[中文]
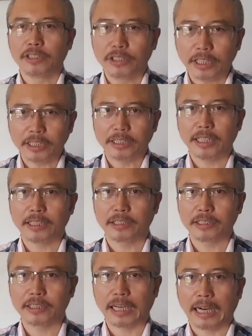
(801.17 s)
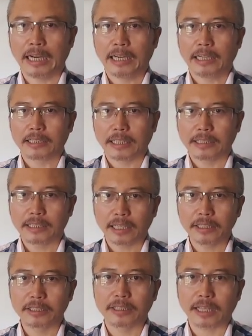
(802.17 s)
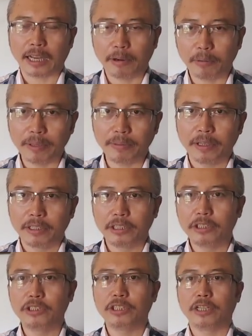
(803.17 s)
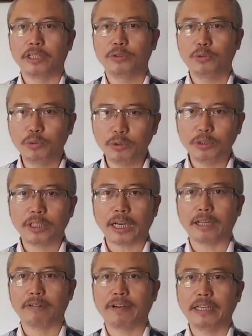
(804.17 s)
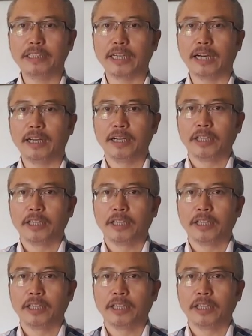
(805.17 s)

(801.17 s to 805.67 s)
这件事啊，在当时台湾引起了巨大的反响。